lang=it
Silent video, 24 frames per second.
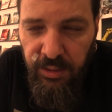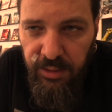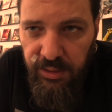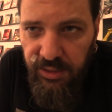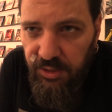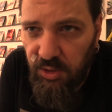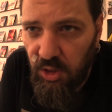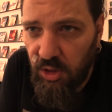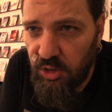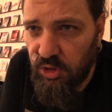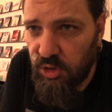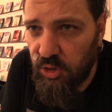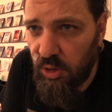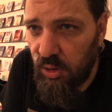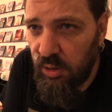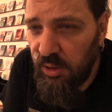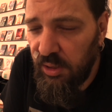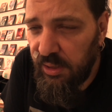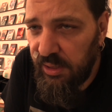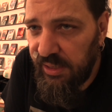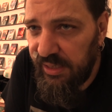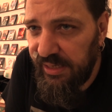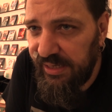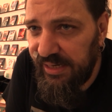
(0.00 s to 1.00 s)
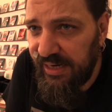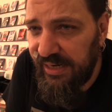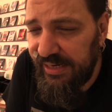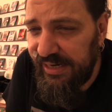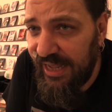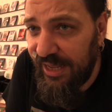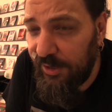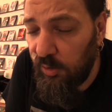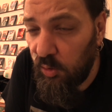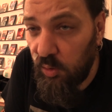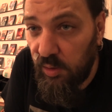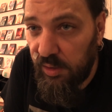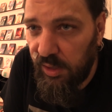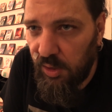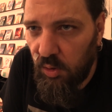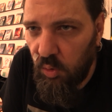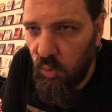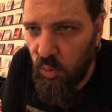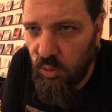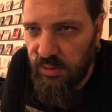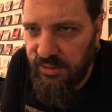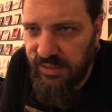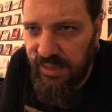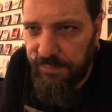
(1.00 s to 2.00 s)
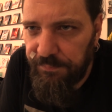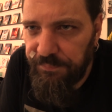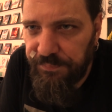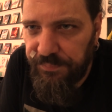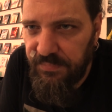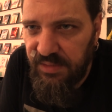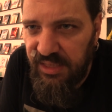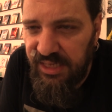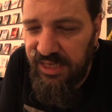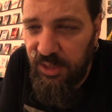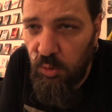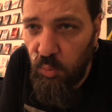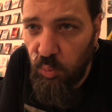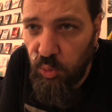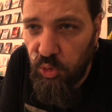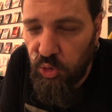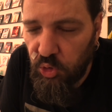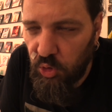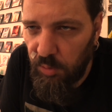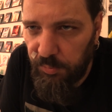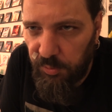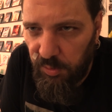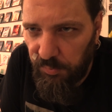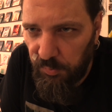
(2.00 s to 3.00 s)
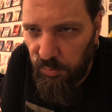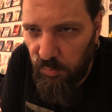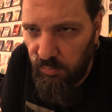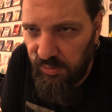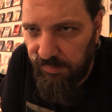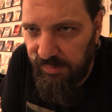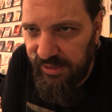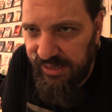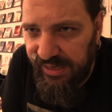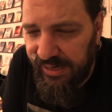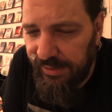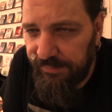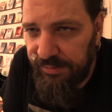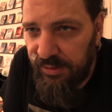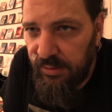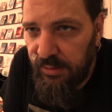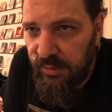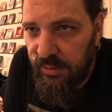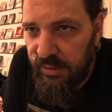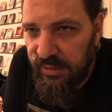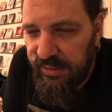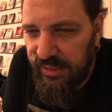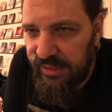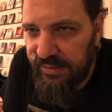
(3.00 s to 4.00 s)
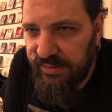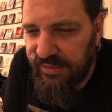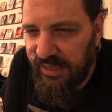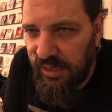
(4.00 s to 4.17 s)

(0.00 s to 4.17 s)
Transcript: il nostro iraniano lo racconta di lusso proprio in una maniera eh,